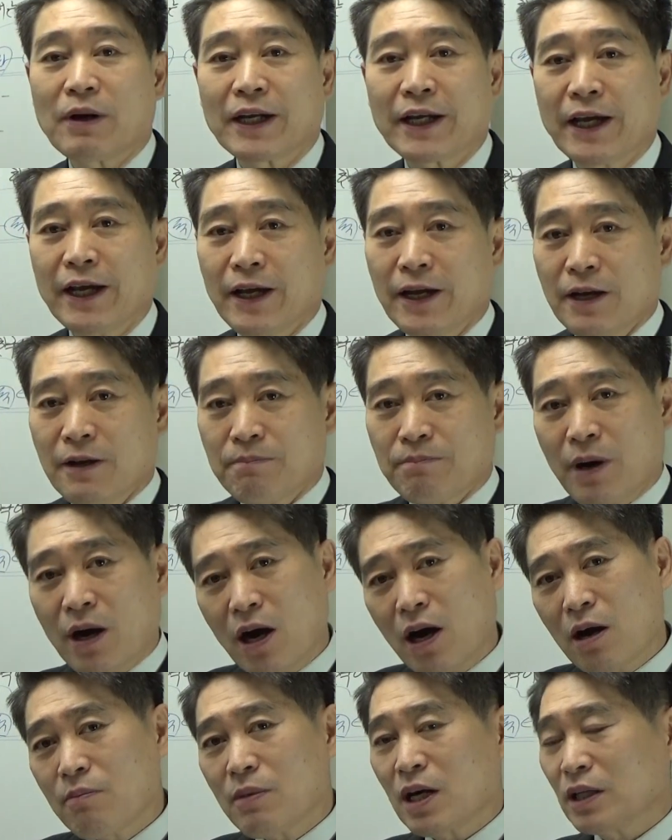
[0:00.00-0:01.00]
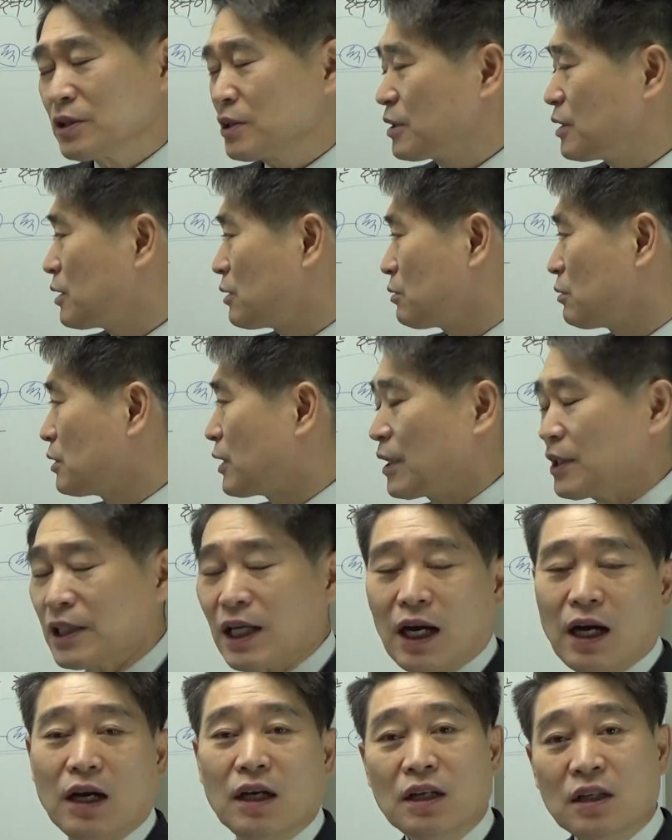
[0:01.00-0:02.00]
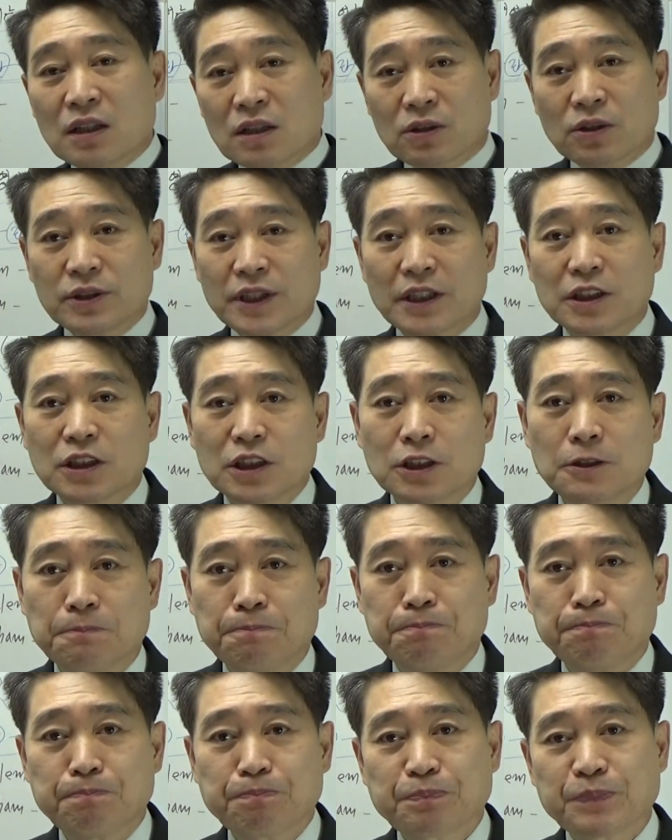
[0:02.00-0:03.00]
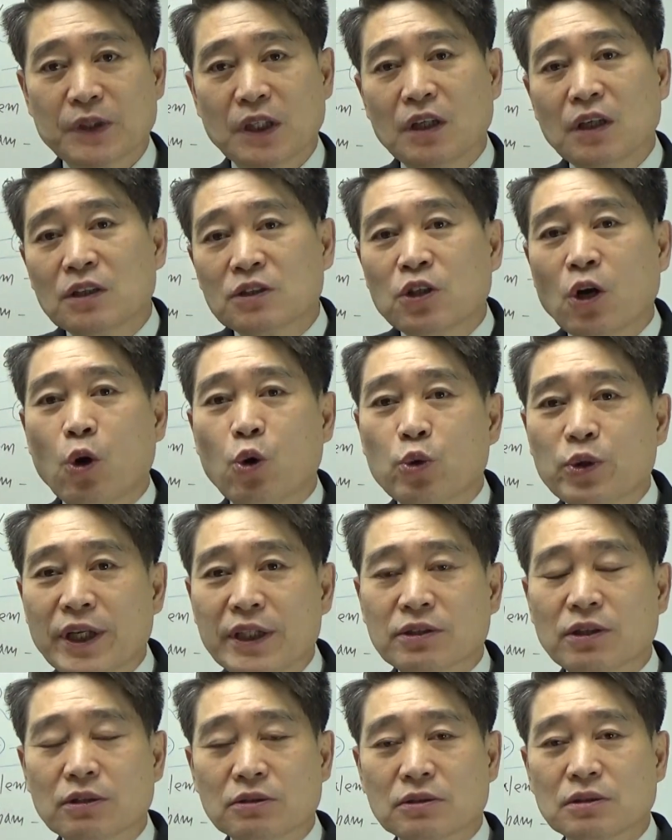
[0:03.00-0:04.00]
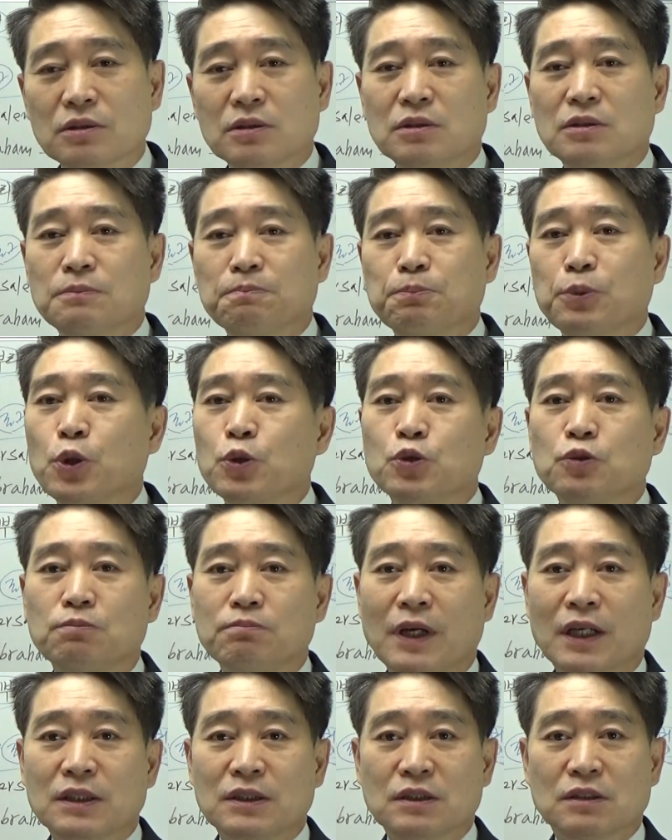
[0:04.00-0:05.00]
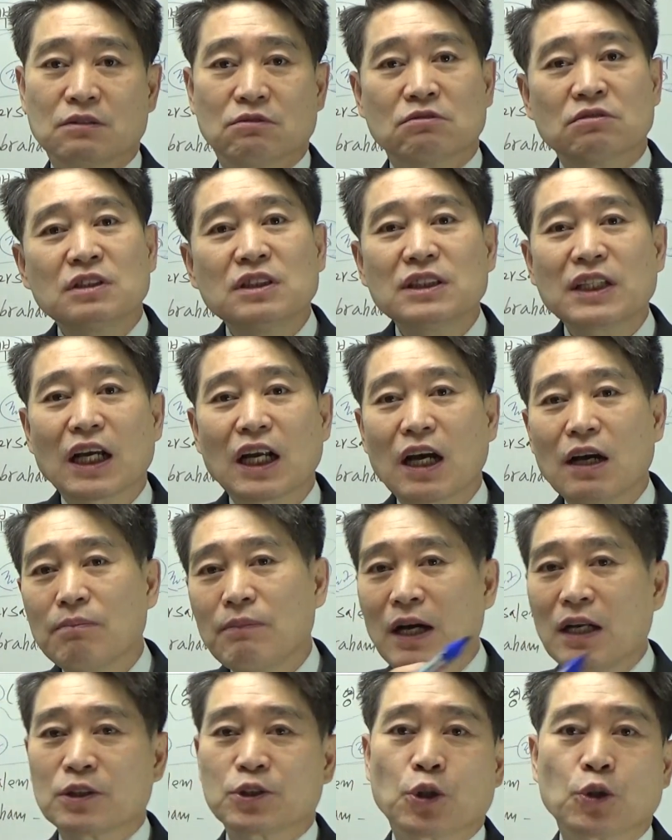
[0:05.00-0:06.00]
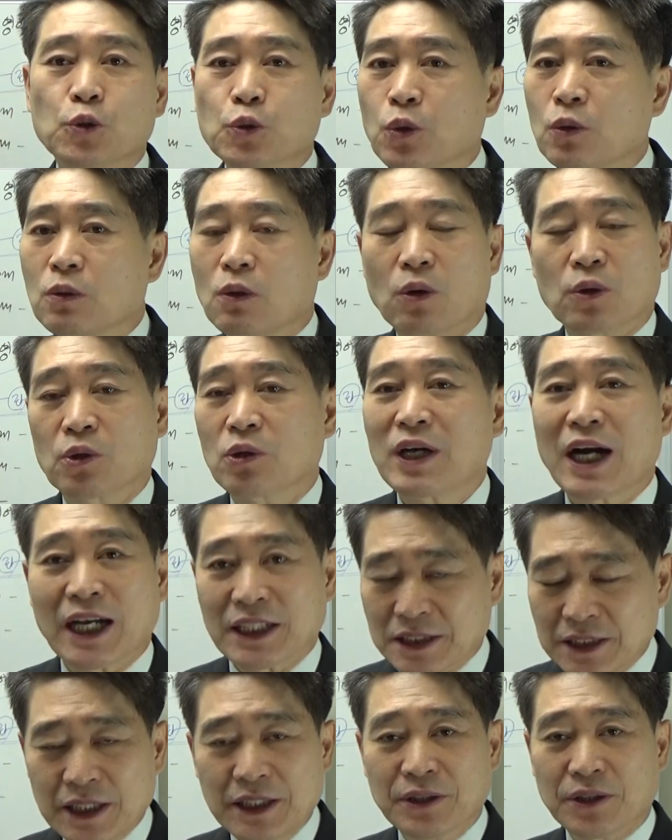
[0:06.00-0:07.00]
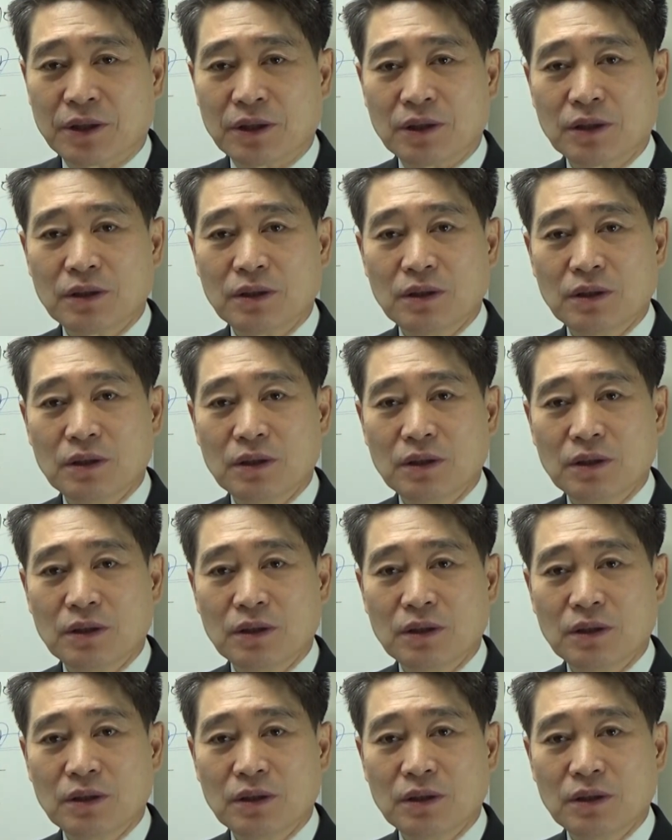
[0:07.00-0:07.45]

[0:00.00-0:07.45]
말에 퍼머시로 된다. 근데 지금 서울에서 쓰는 표준말은 우리나라 말 전통 언어가 아니에요.